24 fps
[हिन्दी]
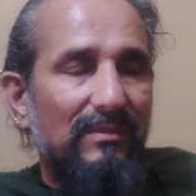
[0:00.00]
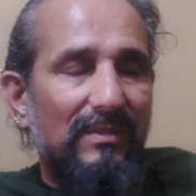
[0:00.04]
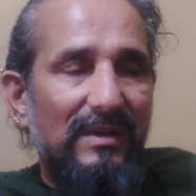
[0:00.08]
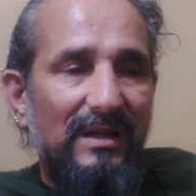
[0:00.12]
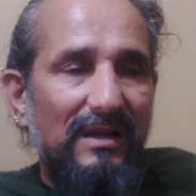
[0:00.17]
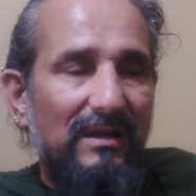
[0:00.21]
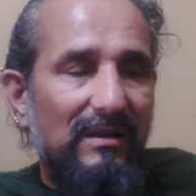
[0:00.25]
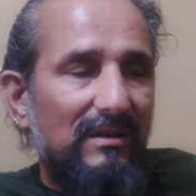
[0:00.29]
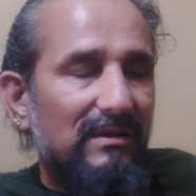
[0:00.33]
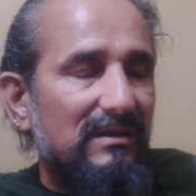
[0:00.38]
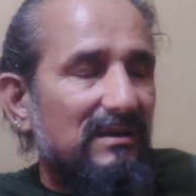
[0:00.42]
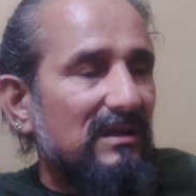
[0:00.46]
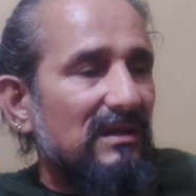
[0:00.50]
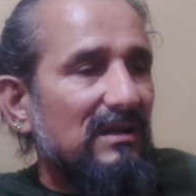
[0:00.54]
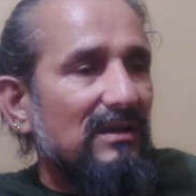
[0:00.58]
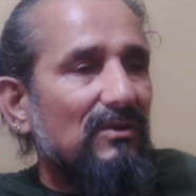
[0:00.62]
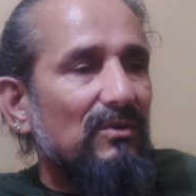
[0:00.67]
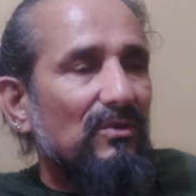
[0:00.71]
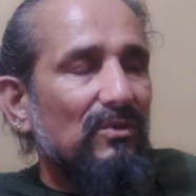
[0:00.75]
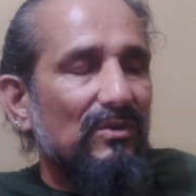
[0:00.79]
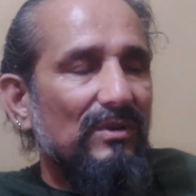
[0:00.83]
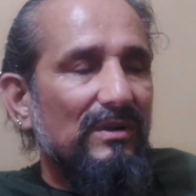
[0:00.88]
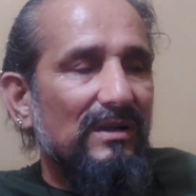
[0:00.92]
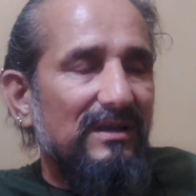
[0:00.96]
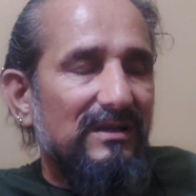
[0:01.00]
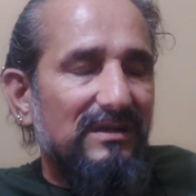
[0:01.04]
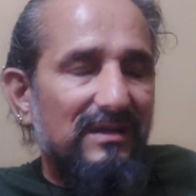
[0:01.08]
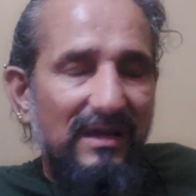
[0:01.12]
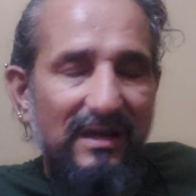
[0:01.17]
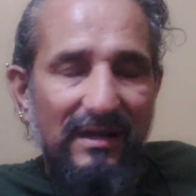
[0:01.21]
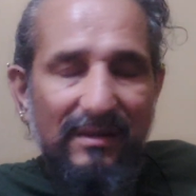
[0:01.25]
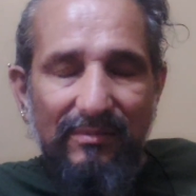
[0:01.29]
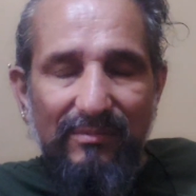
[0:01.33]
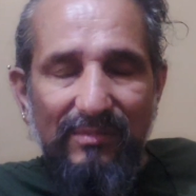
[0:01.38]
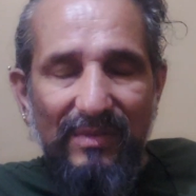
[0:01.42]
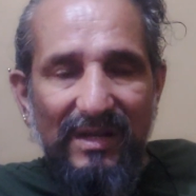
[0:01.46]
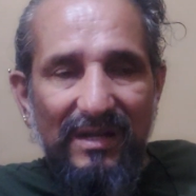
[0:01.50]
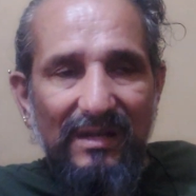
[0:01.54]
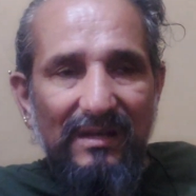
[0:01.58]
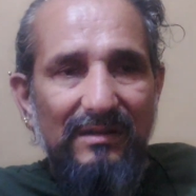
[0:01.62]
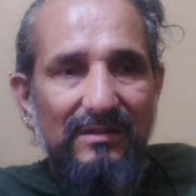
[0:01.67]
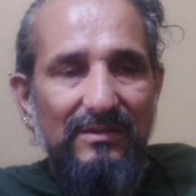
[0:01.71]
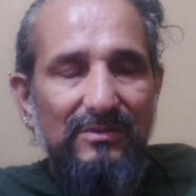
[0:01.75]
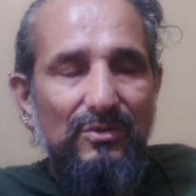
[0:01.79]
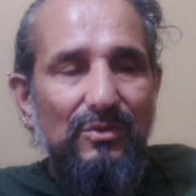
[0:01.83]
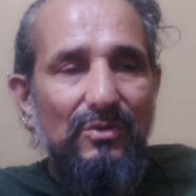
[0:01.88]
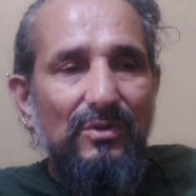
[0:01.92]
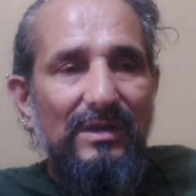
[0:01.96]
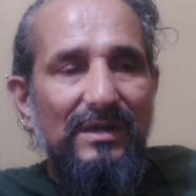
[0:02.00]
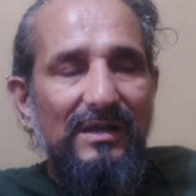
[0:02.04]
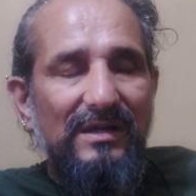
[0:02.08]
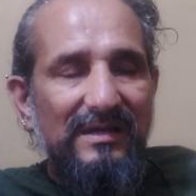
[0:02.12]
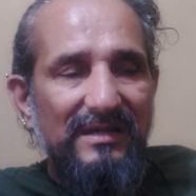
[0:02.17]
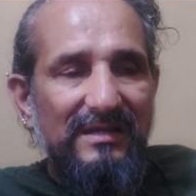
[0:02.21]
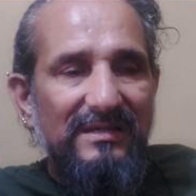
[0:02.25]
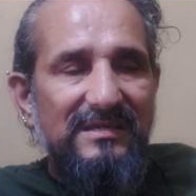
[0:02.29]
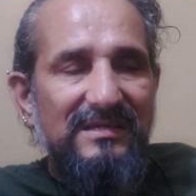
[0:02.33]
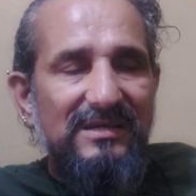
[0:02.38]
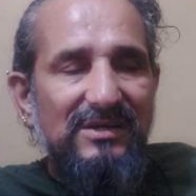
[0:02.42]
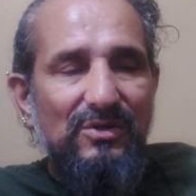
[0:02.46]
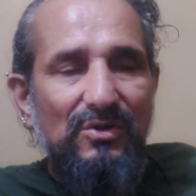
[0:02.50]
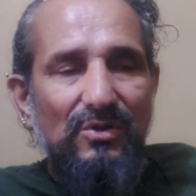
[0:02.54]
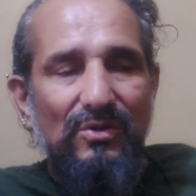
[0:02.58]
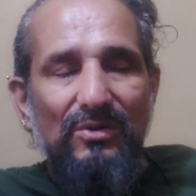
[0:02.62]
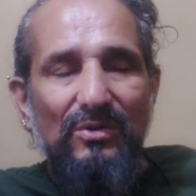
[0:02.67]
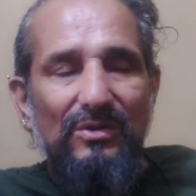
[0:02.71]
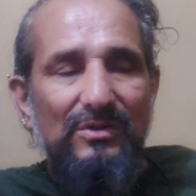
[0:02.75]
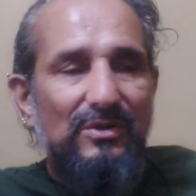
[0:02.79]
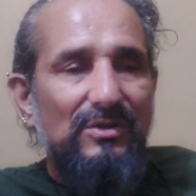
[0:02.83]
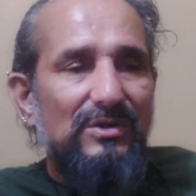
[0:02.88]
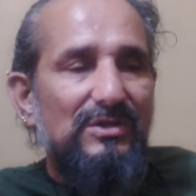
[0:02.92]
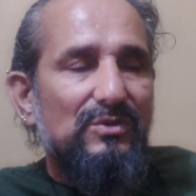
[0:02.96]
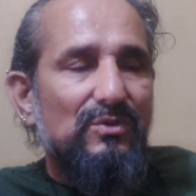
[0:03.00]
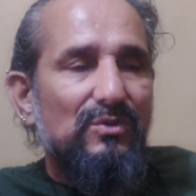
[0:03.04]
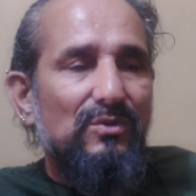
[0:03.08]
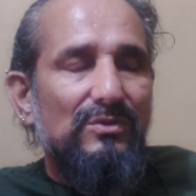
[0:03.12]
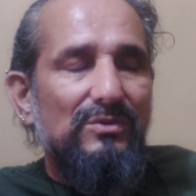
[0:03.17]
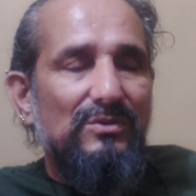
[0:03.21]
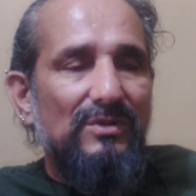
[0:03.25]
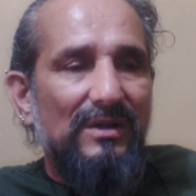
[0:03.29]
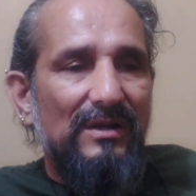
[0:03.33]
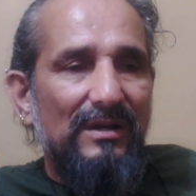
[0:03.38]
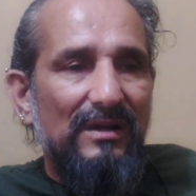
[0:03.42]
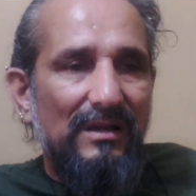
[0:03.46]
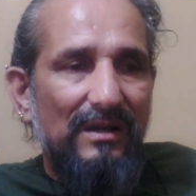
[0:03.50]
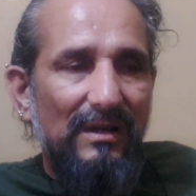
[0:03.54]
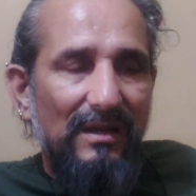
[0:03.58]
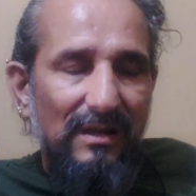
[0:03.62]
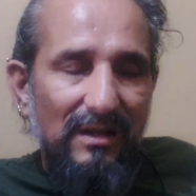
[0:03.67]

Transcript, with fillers: मेरे तीन लोगों ने चाहे मेरे जो एक स्टेट डॉग तो इसको जो है